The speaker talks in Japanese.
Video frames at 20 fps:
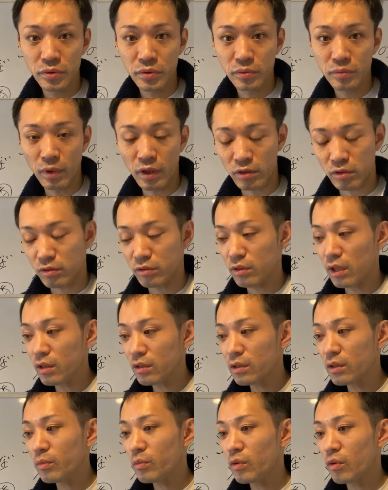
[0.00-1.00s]
まあ少なく
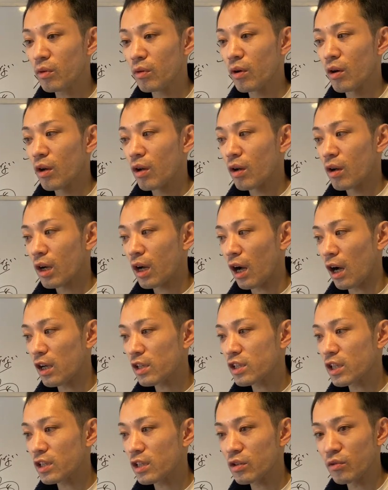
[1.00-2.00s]
ても母
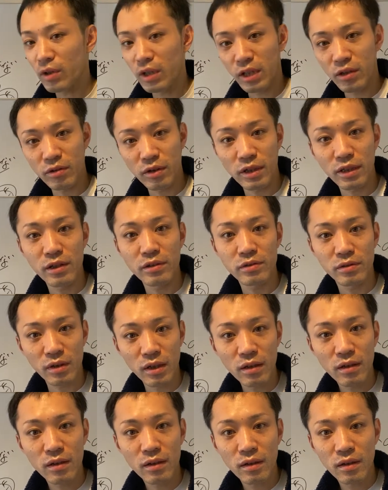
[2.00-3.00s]
ちゃんに言わないといけないですよね
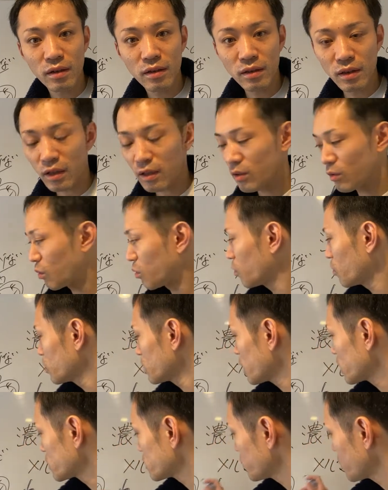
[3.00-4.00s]
だけどここに
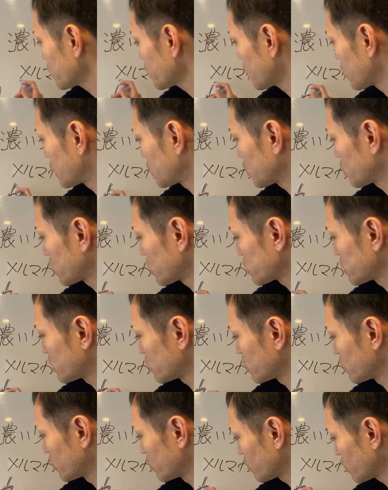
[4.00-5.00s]
集まった人たちっ
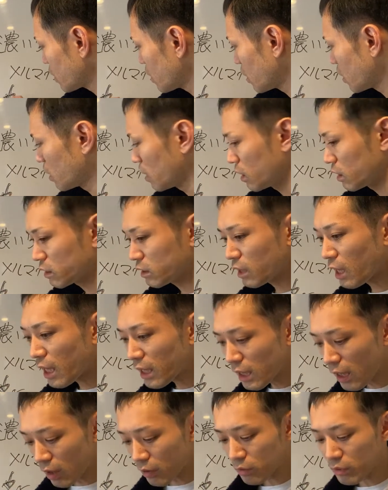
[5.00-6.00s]
ていうのが
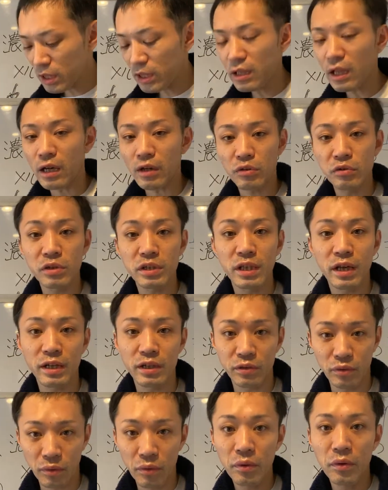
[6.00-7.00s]
ただウインナー食いたい
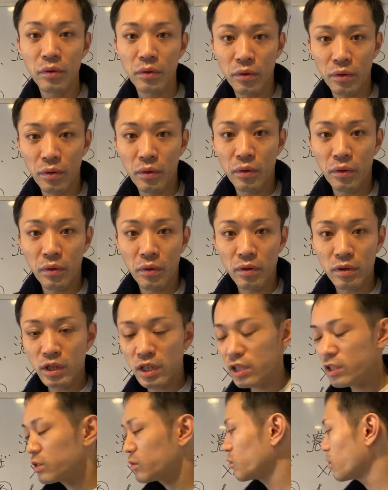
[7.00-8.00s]
人
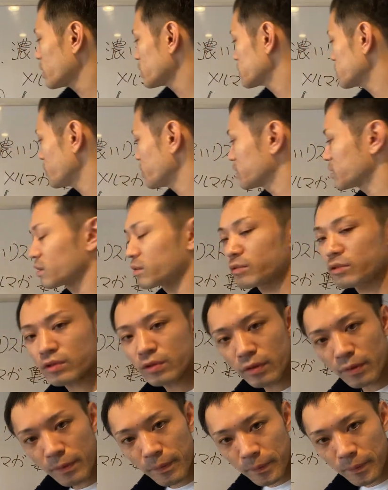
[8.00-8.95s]
リスト集まってるんですよ